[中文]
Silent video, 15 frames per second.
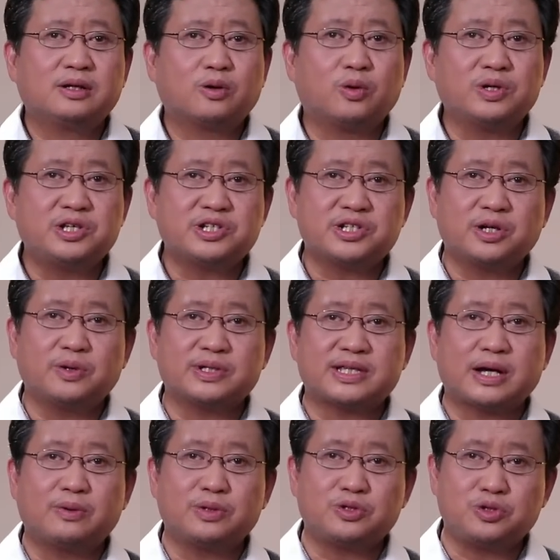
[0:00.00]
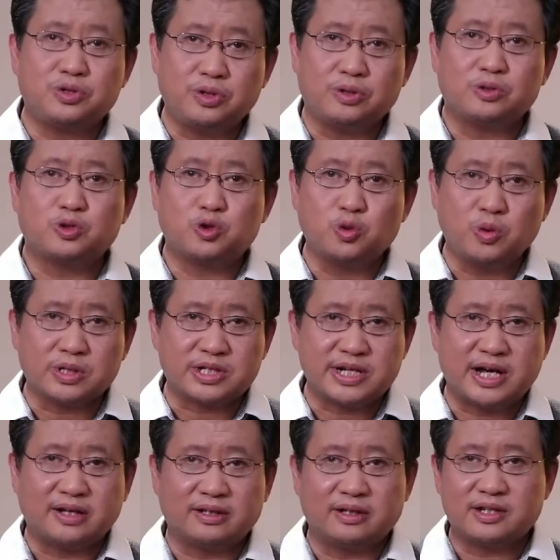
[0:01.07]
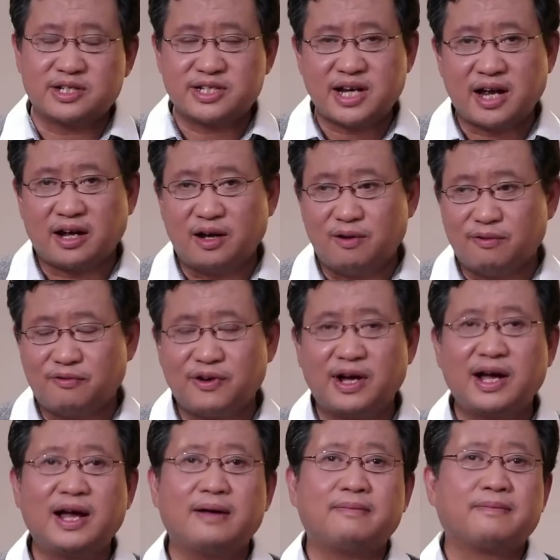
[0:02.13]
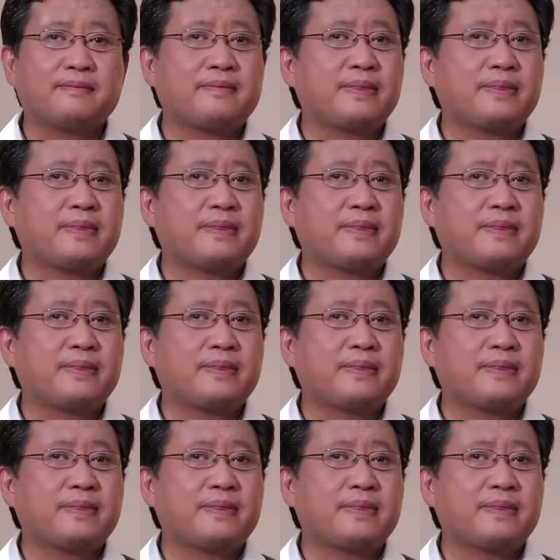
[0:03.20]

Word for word: 国际社会才会去做这样的善后方案，